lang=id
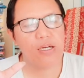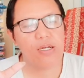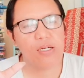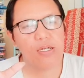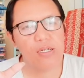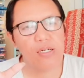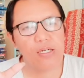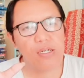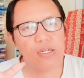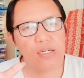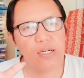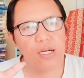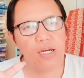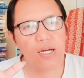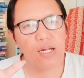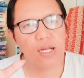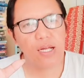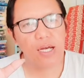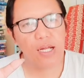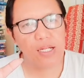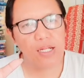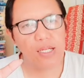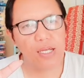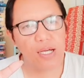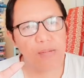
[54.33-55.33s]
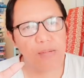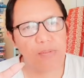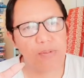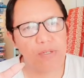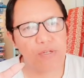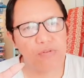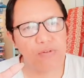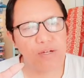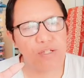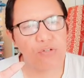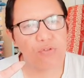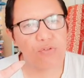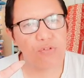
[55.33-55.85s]
eh, hal-hal e, yang
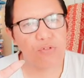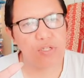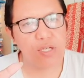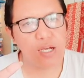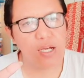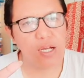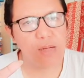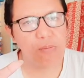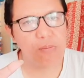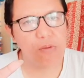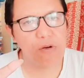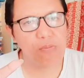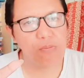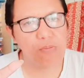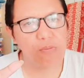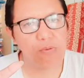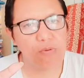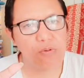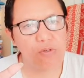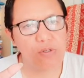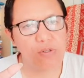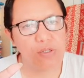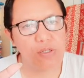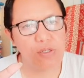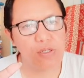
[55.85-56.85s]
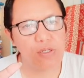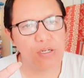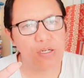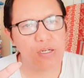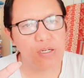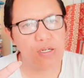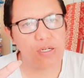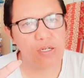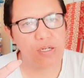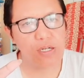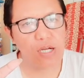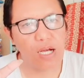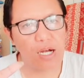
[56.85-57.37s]
bersifat sosial maupun
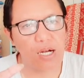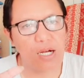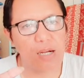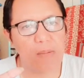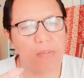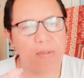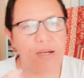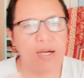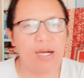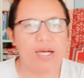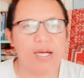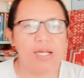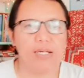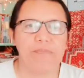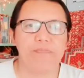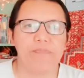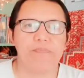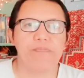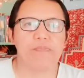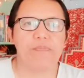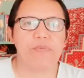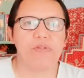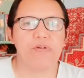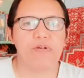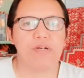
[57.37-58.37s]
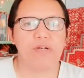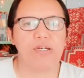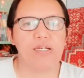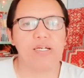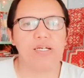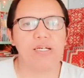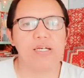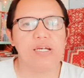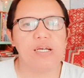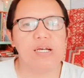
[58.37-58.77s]
keagamaan oke okay?